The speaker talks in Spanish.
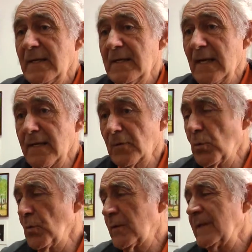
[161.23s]
y hay
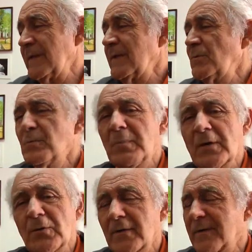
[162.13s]
algunos que tienen un
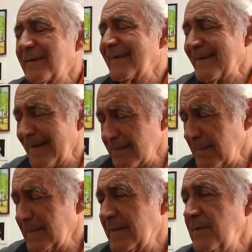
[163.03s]
valor
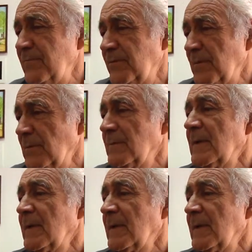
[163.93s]
realmente ínfimo,